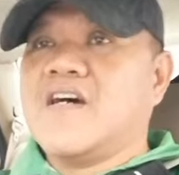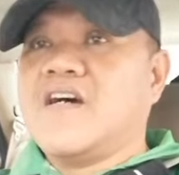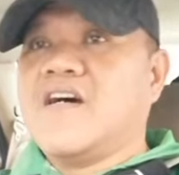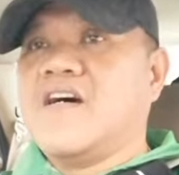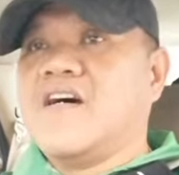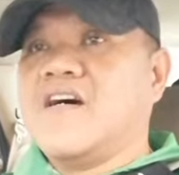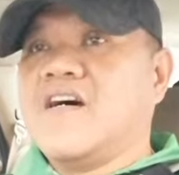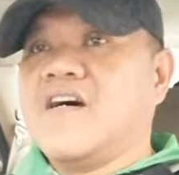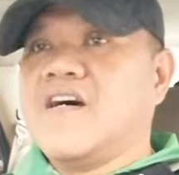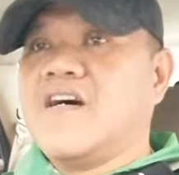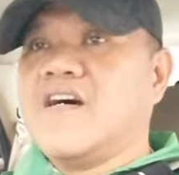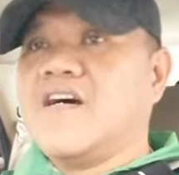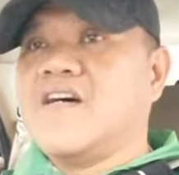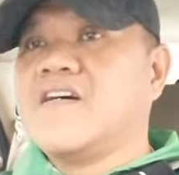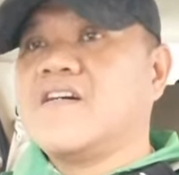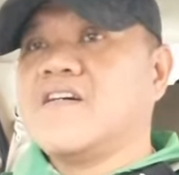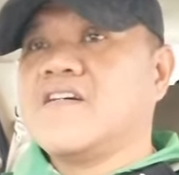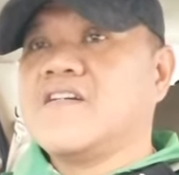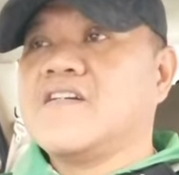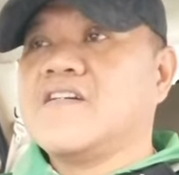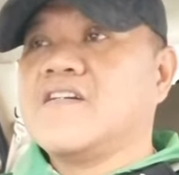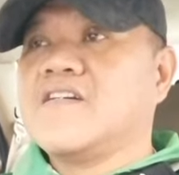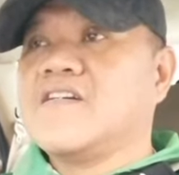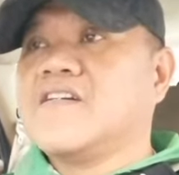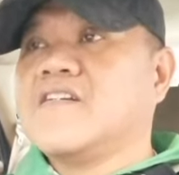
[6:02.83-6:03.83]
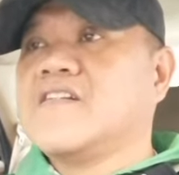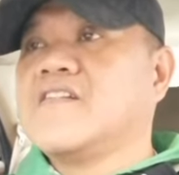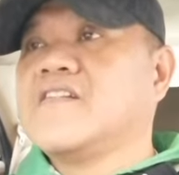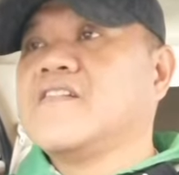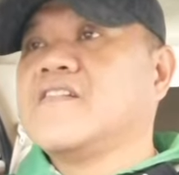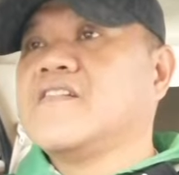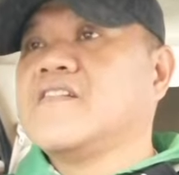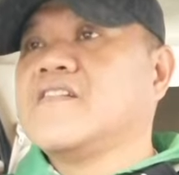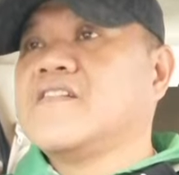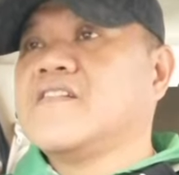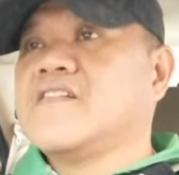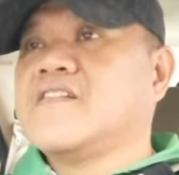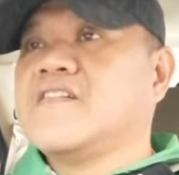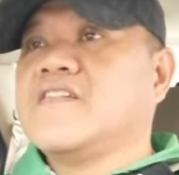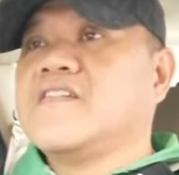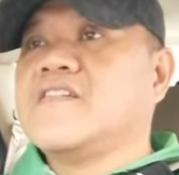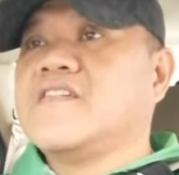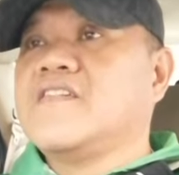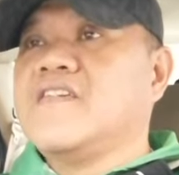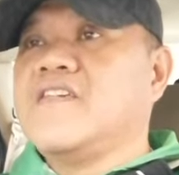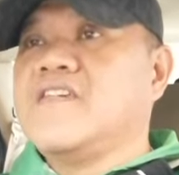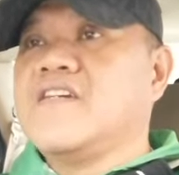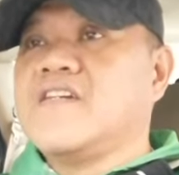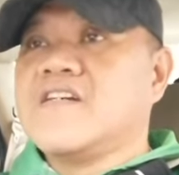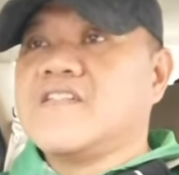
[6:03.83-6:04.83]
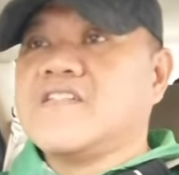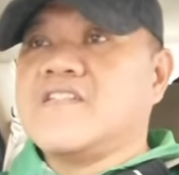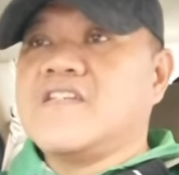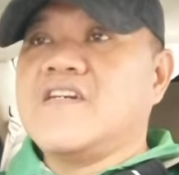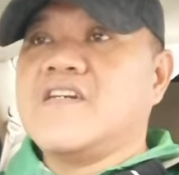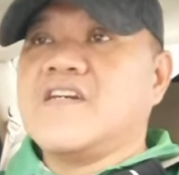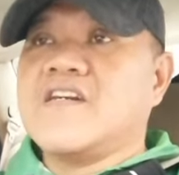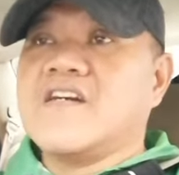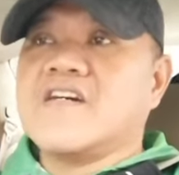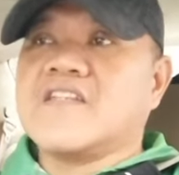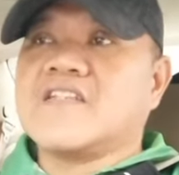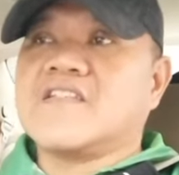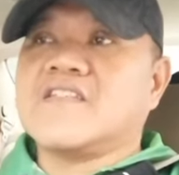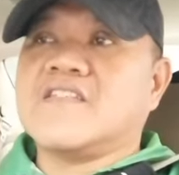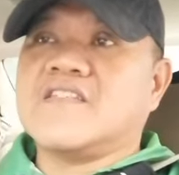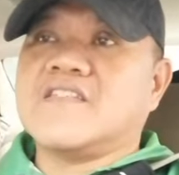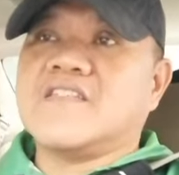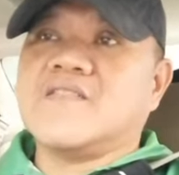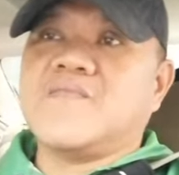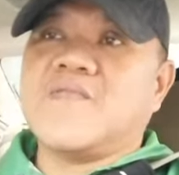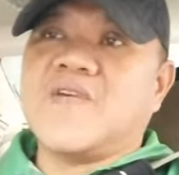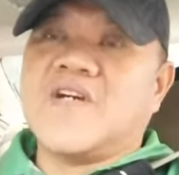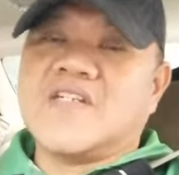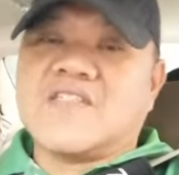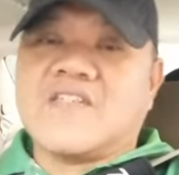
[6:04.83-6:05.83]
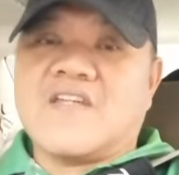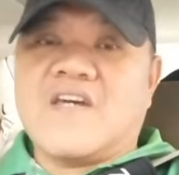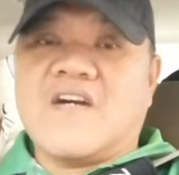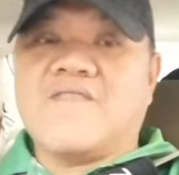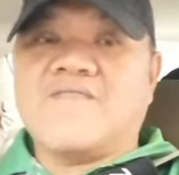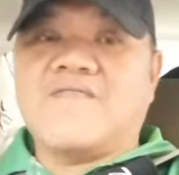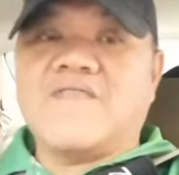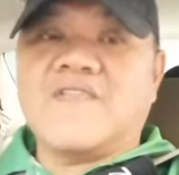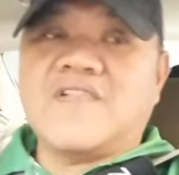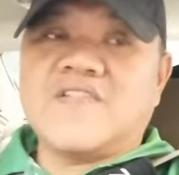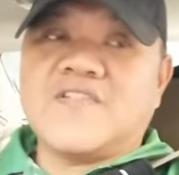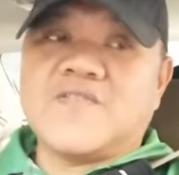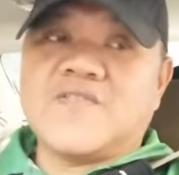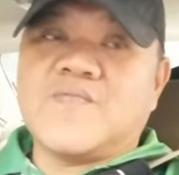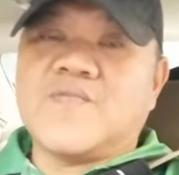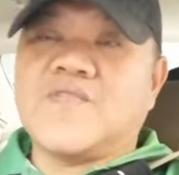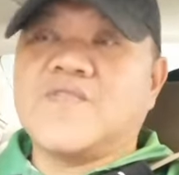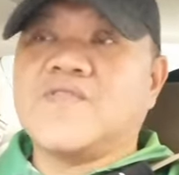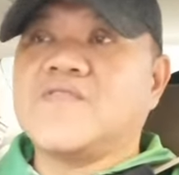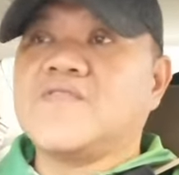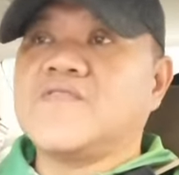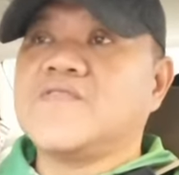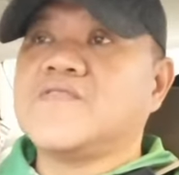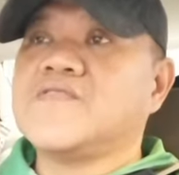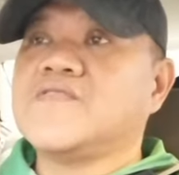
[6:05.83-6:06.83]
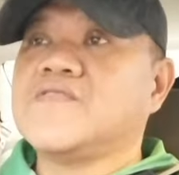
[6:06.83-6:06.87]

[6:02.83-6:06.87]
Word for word: uh, ingat-ingat sa mga travels mo